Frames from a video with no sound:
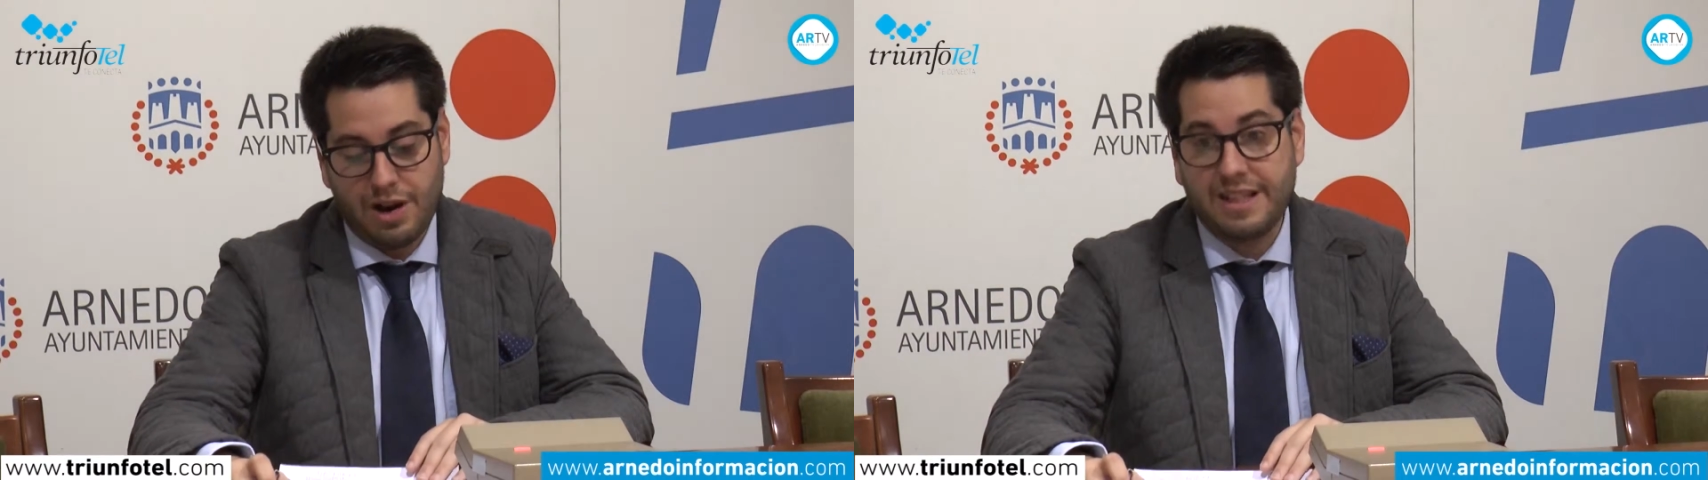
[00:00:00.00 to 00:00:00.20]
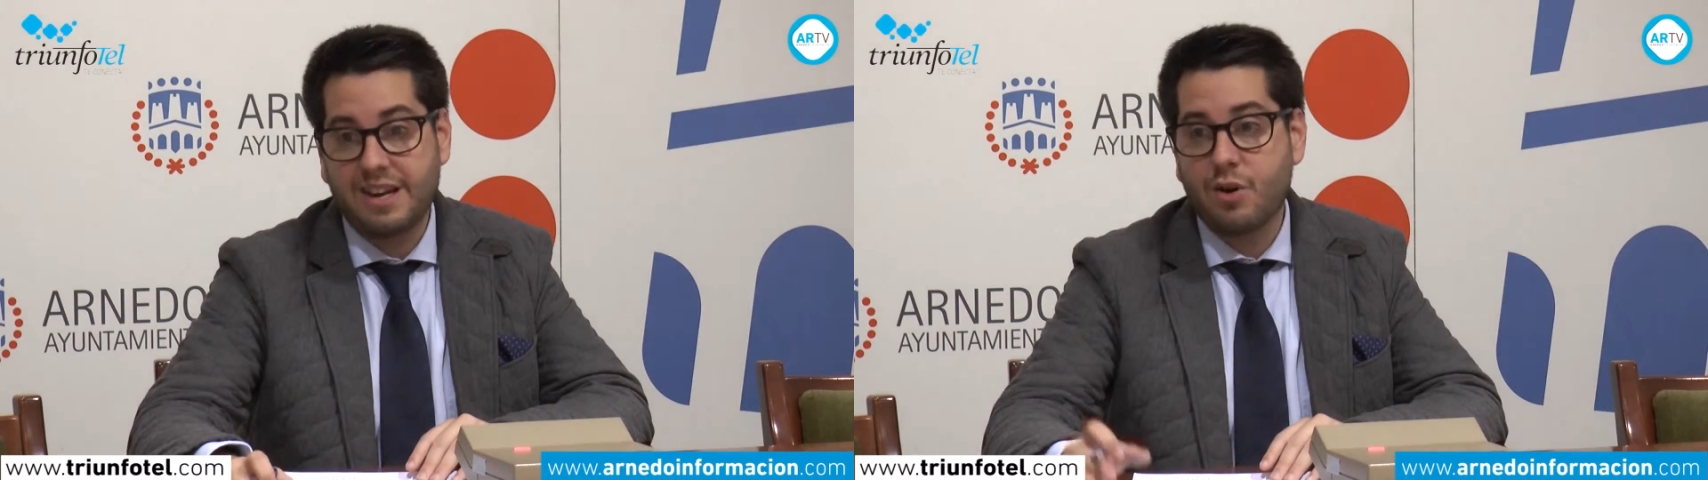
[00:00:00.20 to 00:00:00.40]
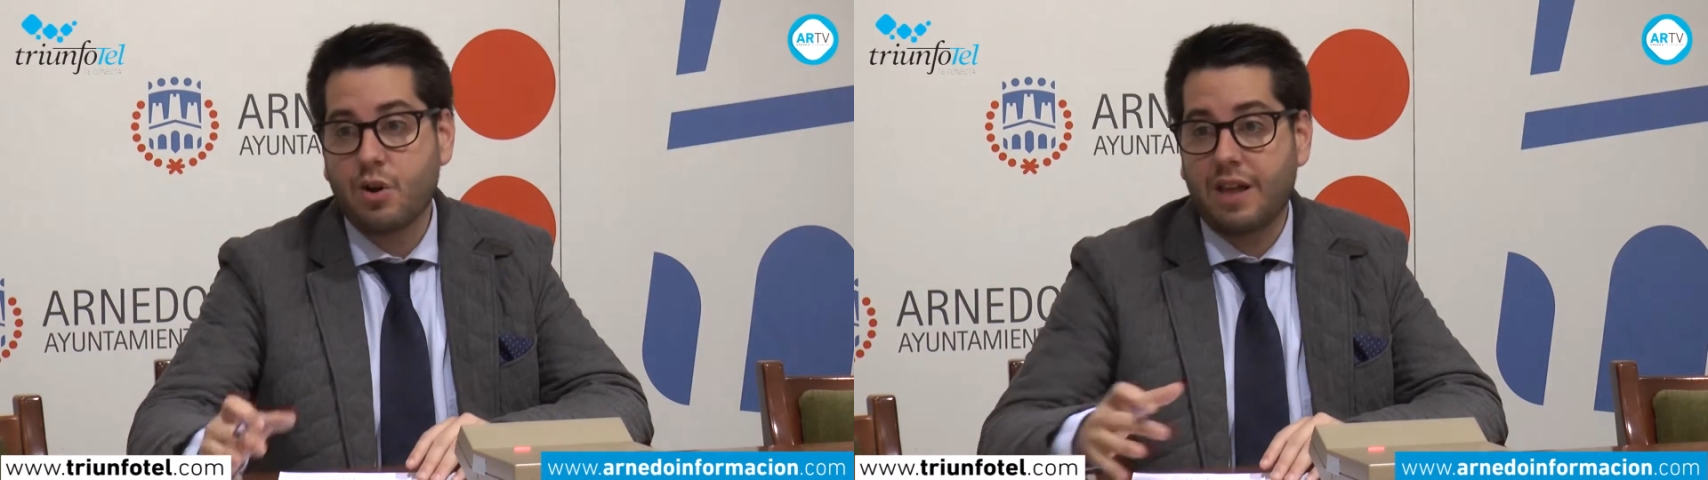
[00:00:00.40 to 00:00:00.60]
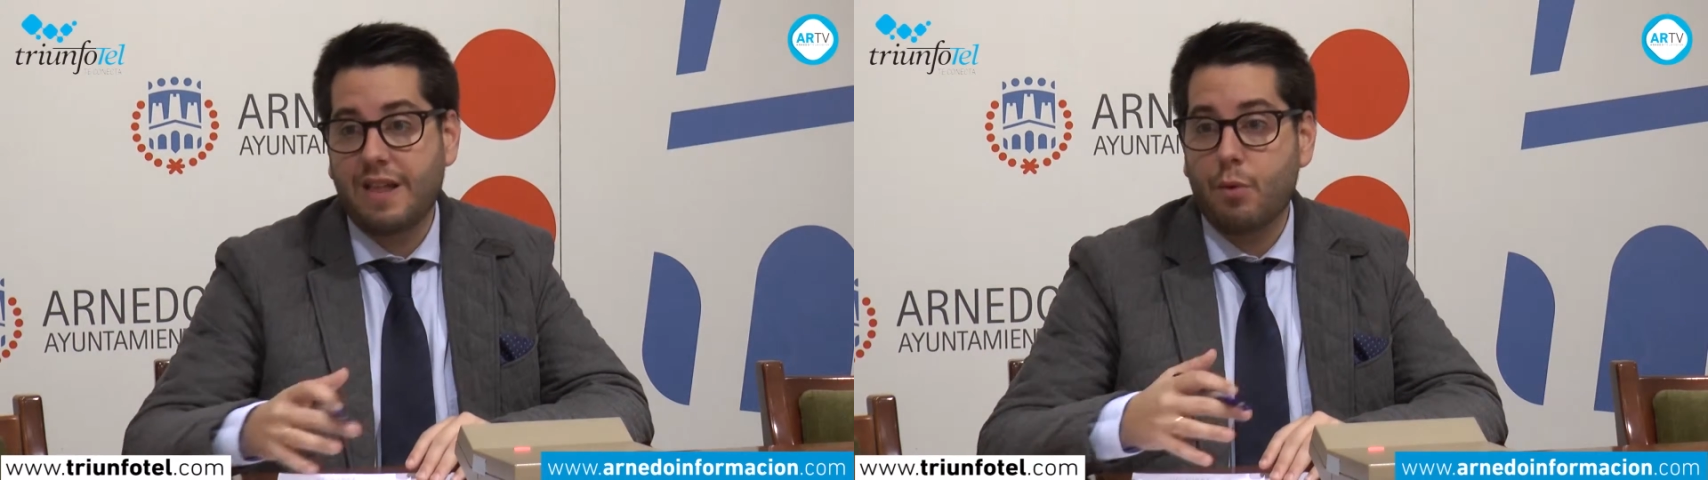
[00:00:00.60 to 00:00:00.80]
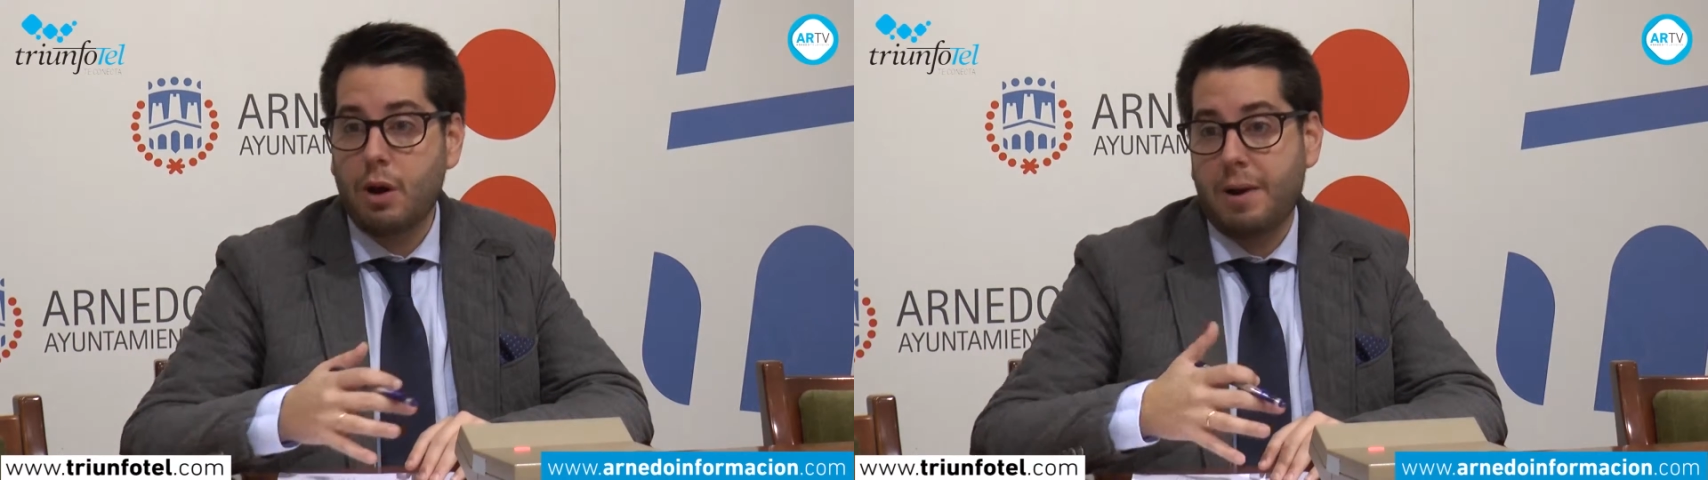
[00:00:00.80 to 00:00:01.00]
el dinero que de
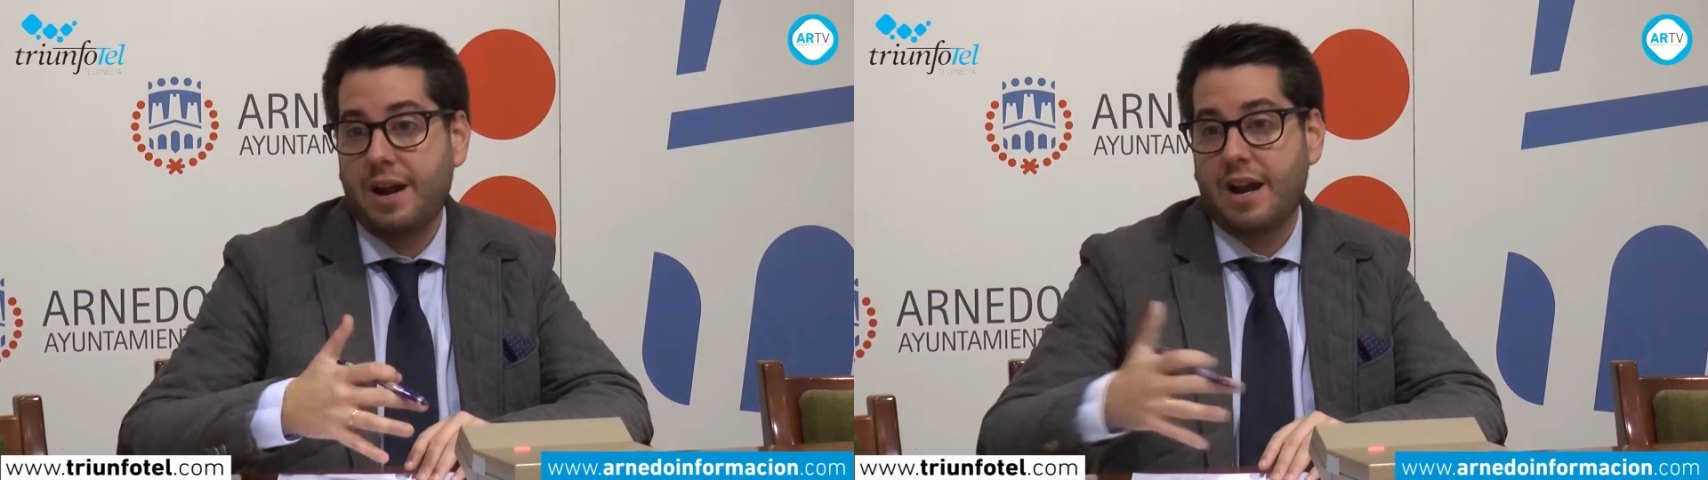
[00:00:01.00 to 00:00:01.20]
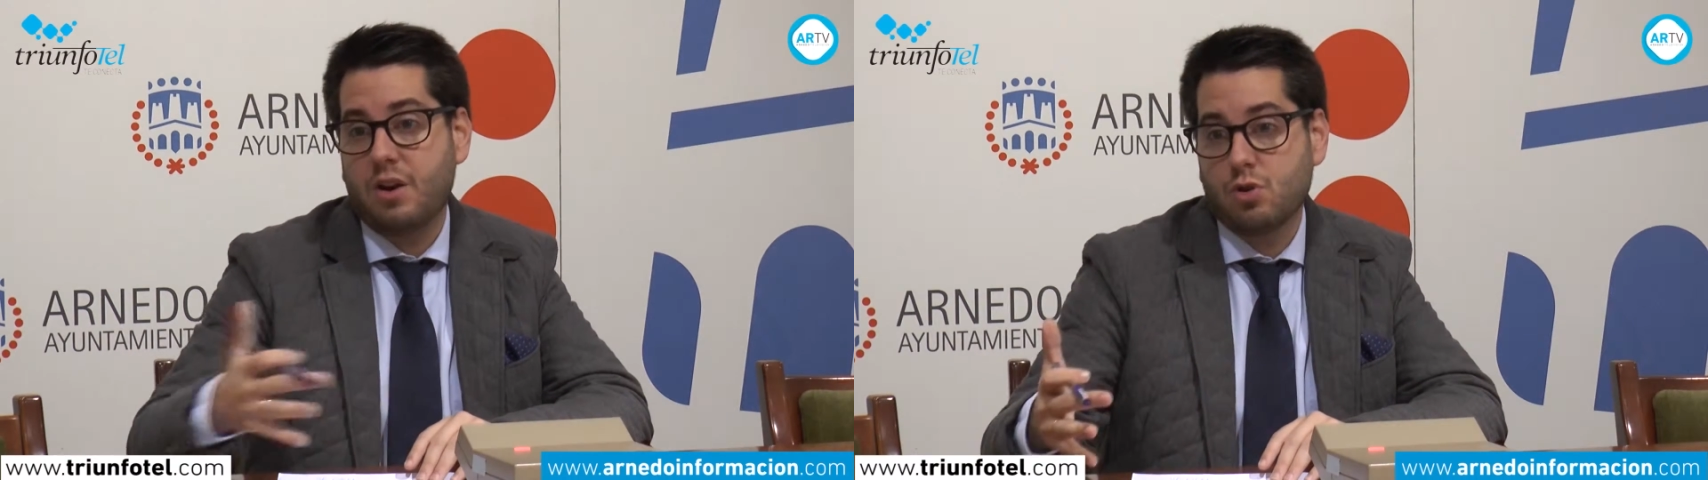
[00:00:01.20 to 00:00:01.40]
alguna manera